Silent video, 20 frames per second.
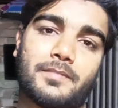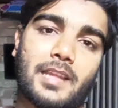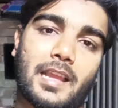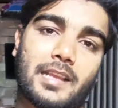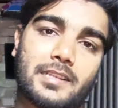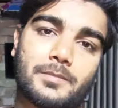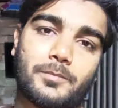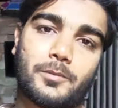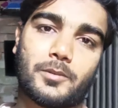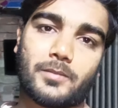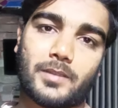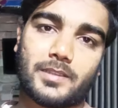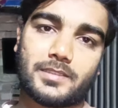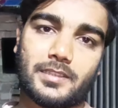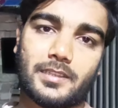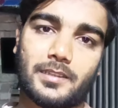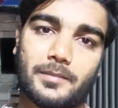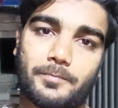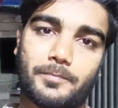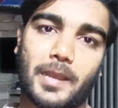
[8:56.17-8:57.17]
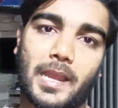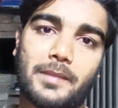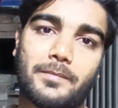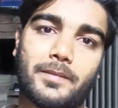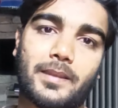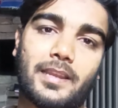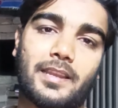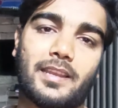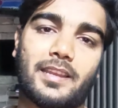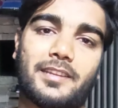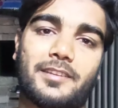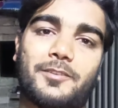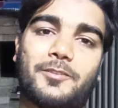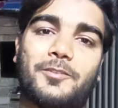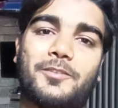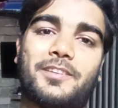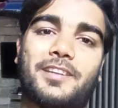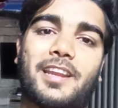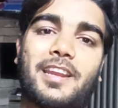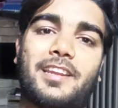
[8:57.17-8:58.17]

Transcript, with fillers: थैंक्स फॉर वॉचिंग बाय बाय एंड गुड